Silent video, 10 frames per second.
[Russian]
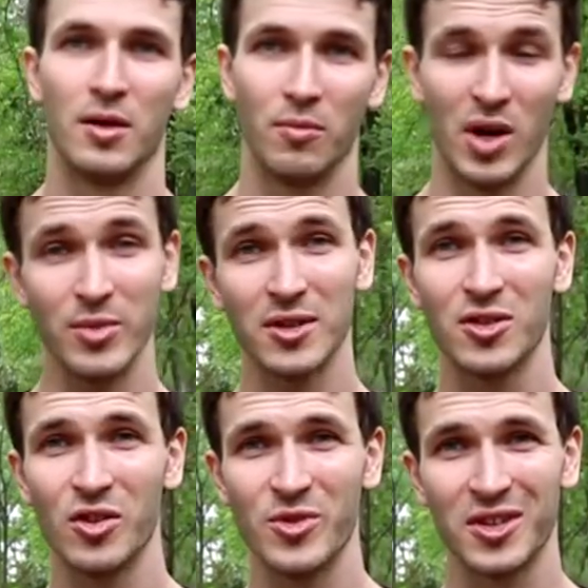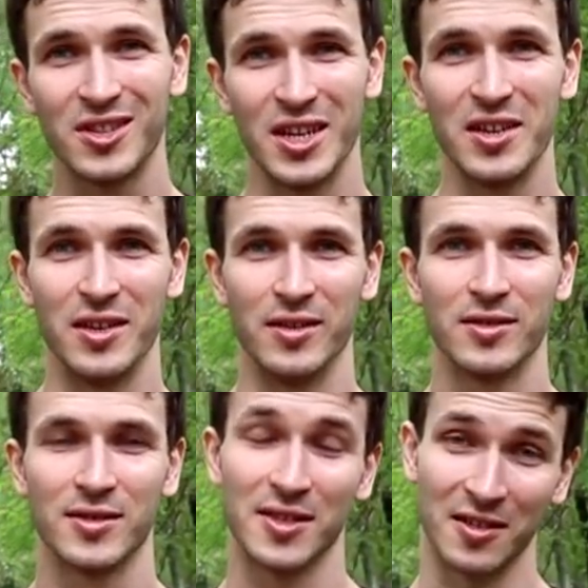Момент номер три –
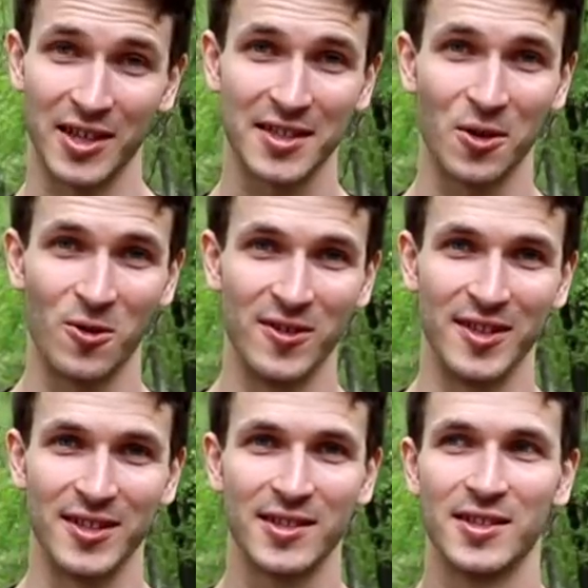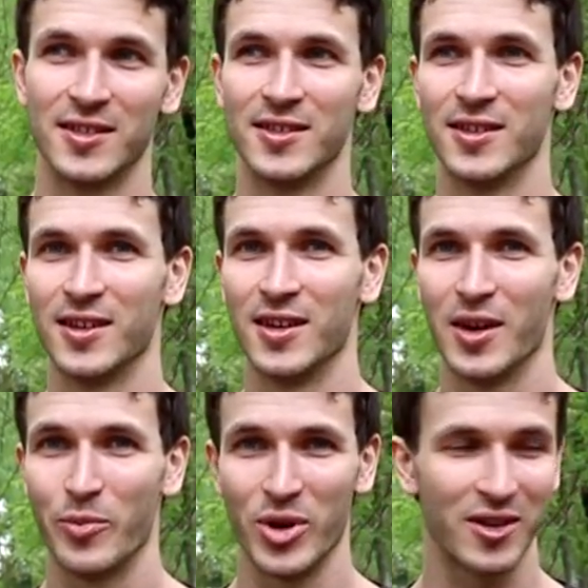согласованность.
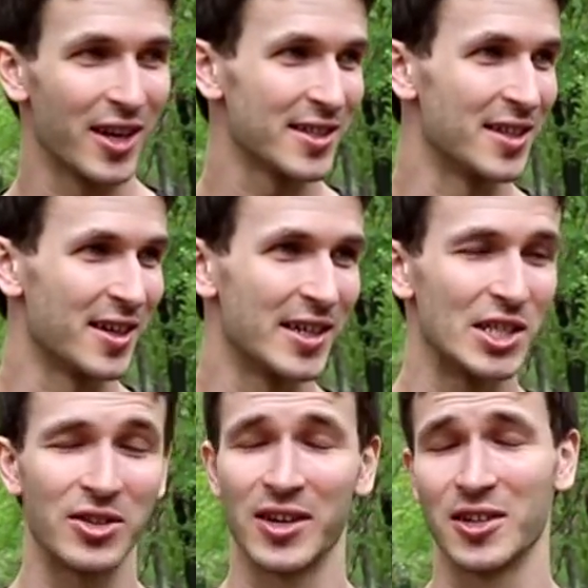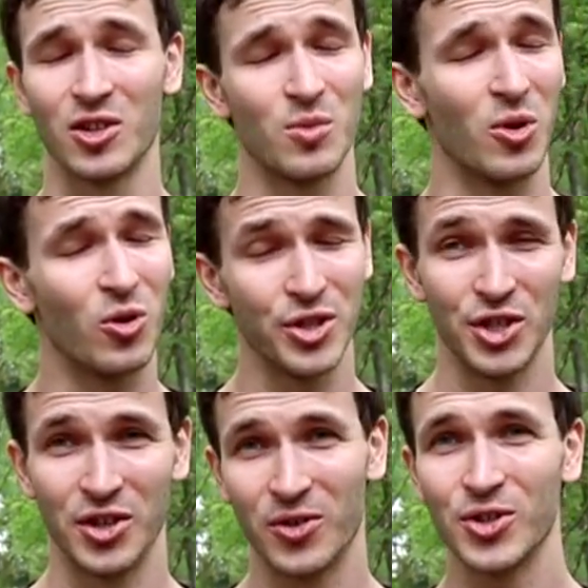Прекрасное качество, о котором
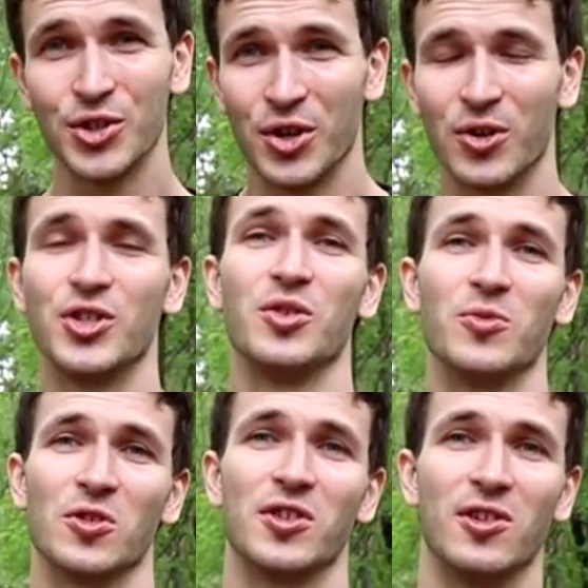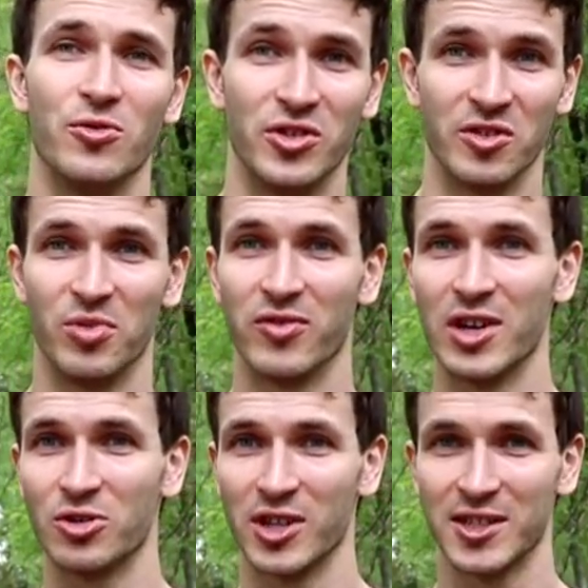очень-очень-очень многие люди
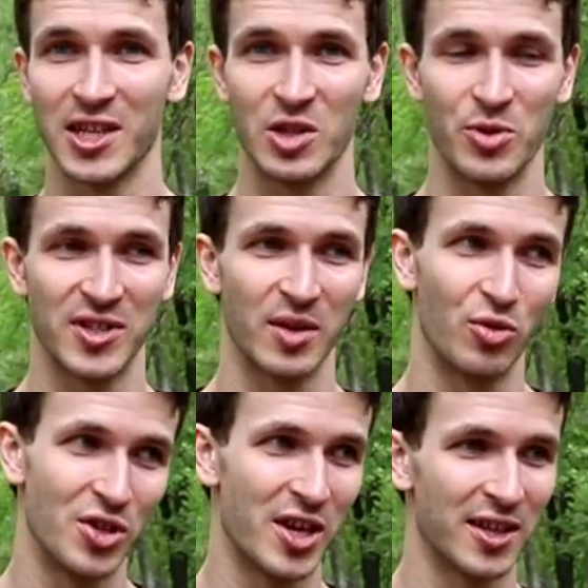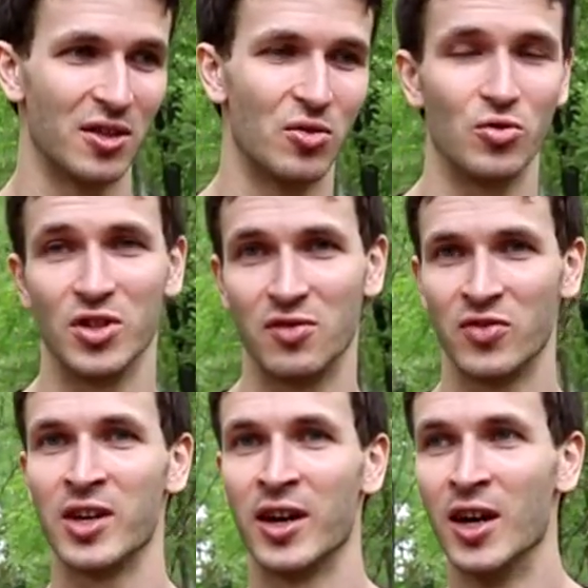забывают, когда ставят перед собой не одну, не
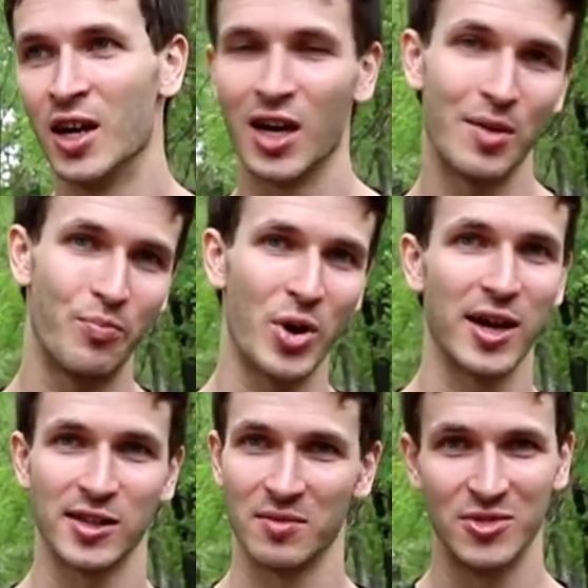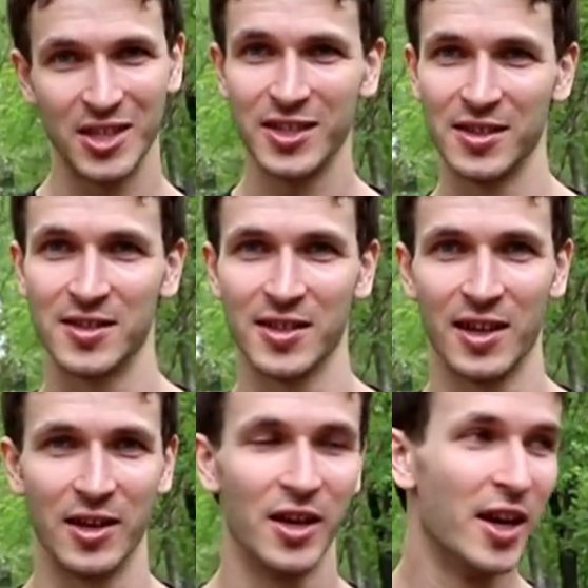две, а пять, там, десять
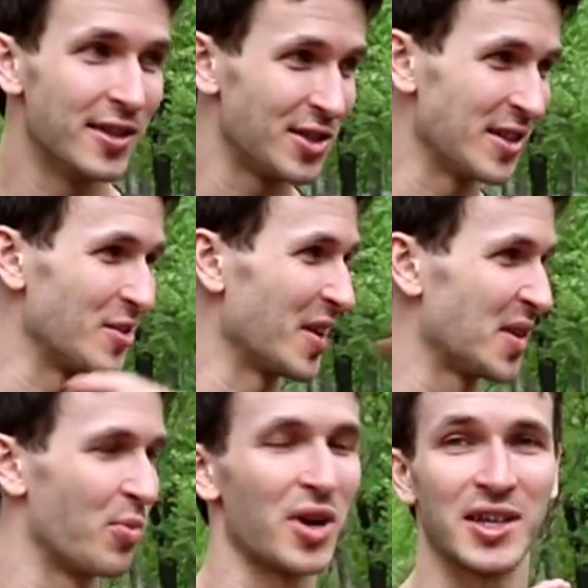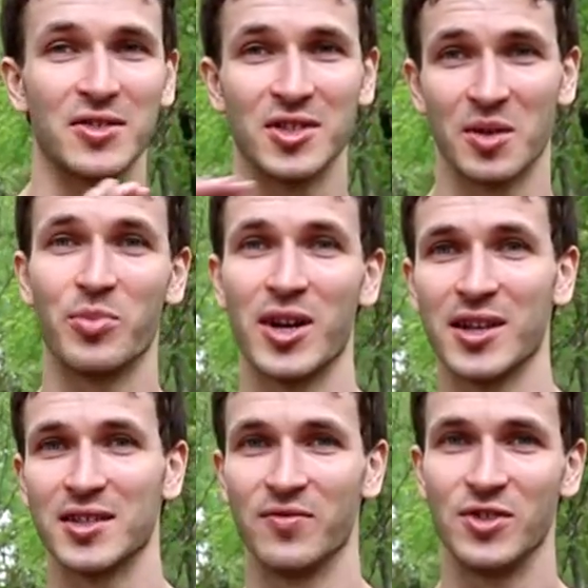целей. Начинают разбрасываться по
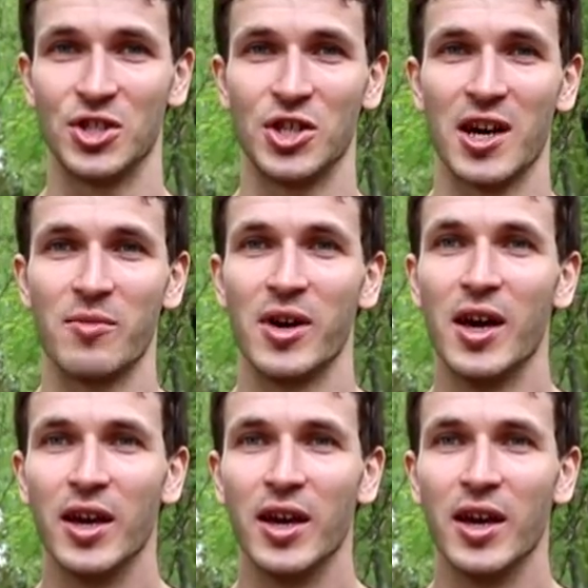разным вещам